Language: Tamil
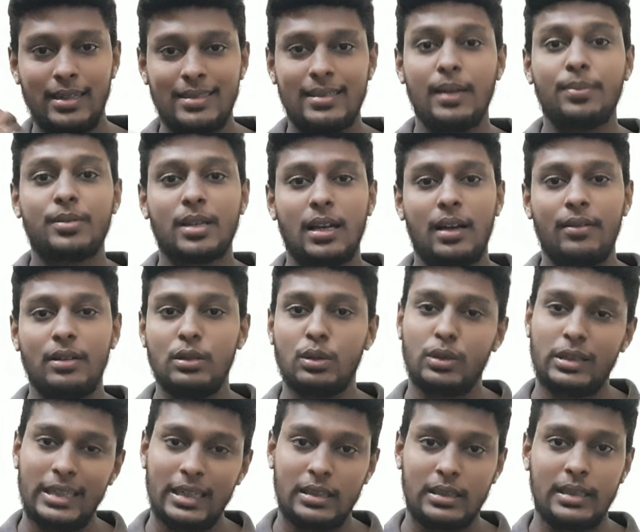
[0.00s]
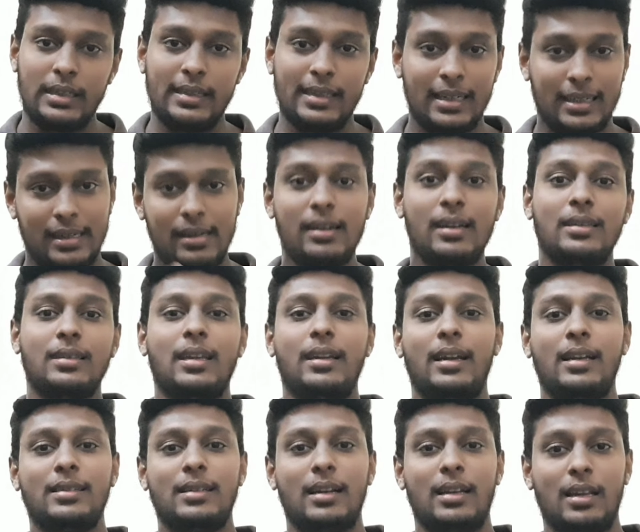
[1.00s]
ரிசப்ஷனாக வந்து ஒரு எட்டு எட்டு அந்த
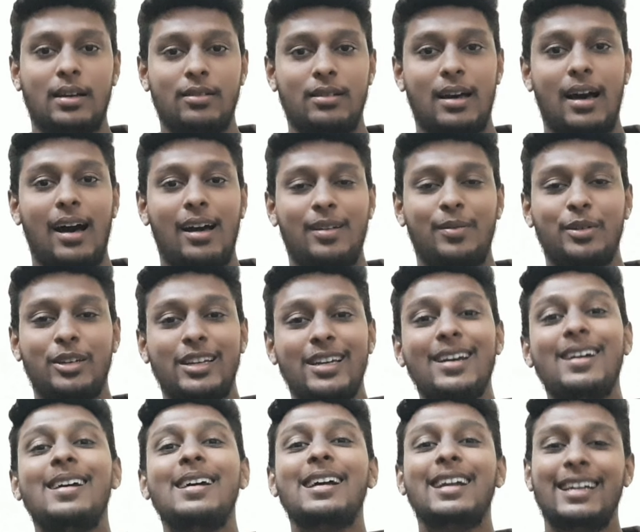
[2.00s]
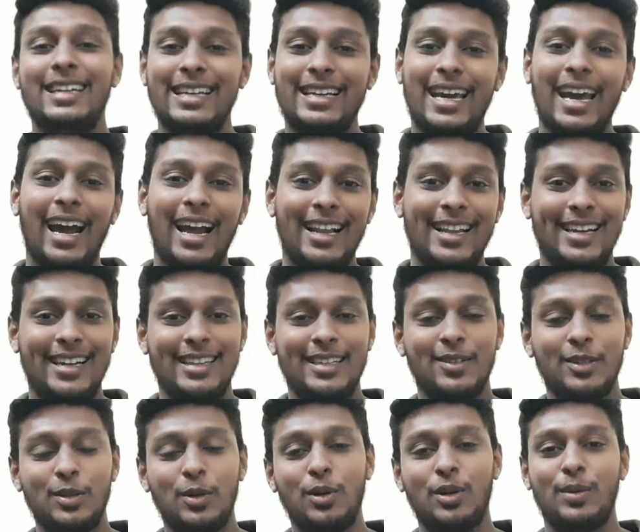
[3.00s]
ரேஞ்சில் தான் வந்து ஆரம்பிக்கும் நிக்கா
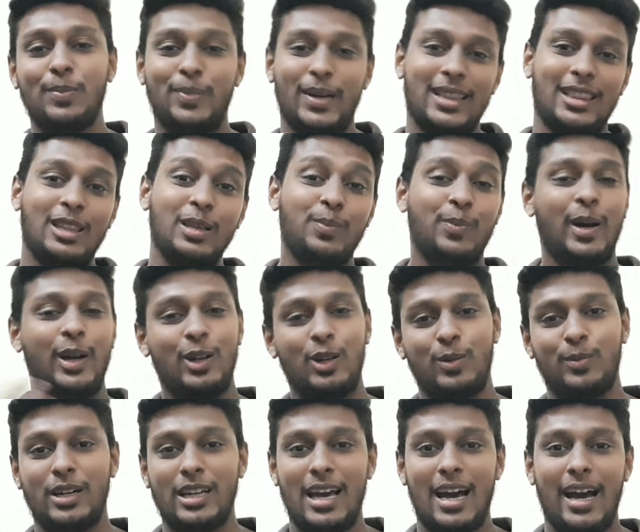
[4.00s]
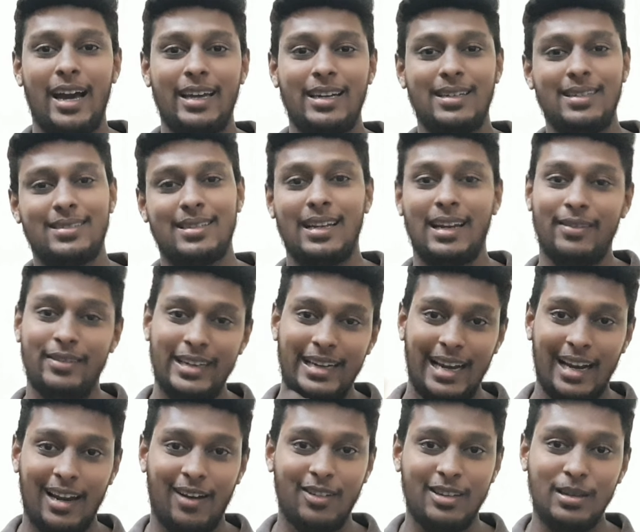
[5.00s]
எழுதுறதுக்கு வந்து ஒரு பத்து பதினோரு மணி ஆயிரும் சில
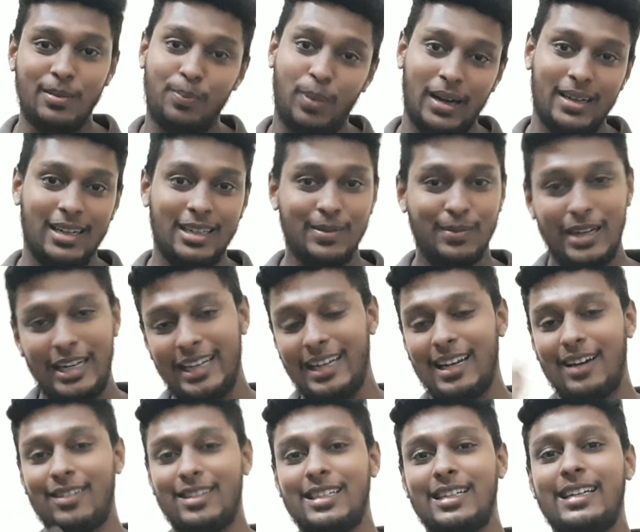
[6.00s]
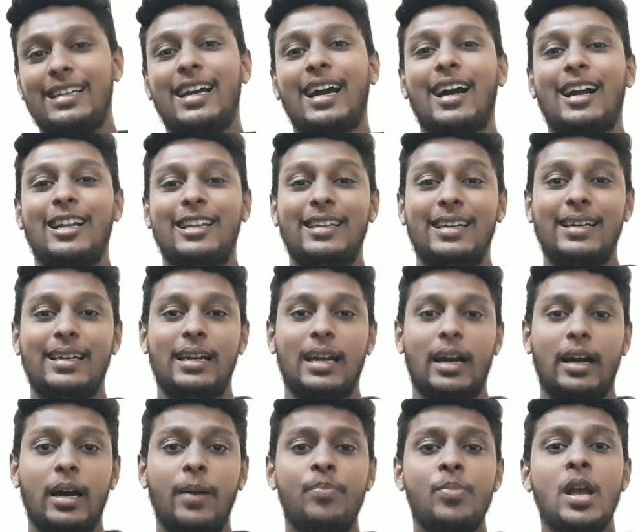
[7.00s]
வீட்டிலலாம் வந்து பன்னெண்டு மணிக்கெலாம் வந்து நிக்கா
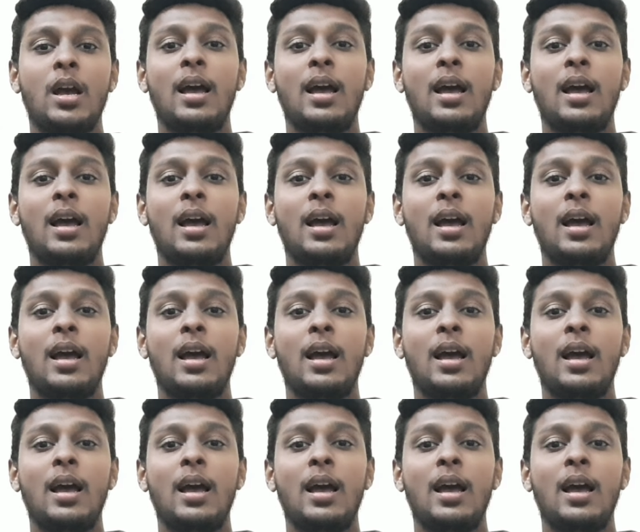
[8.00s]
எழுதியிருக்கிறாங்க